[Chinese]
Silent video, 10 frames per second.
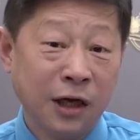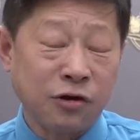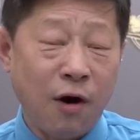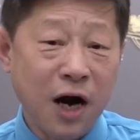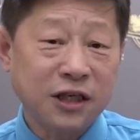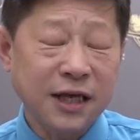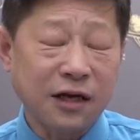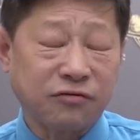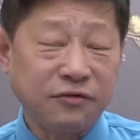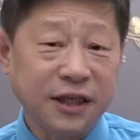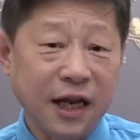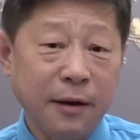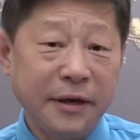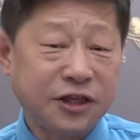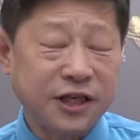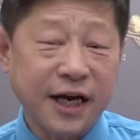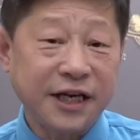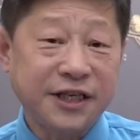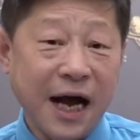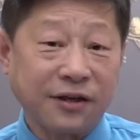从二十大主席团那边直接
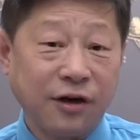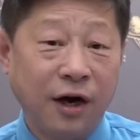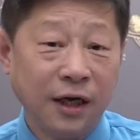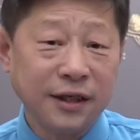给架走。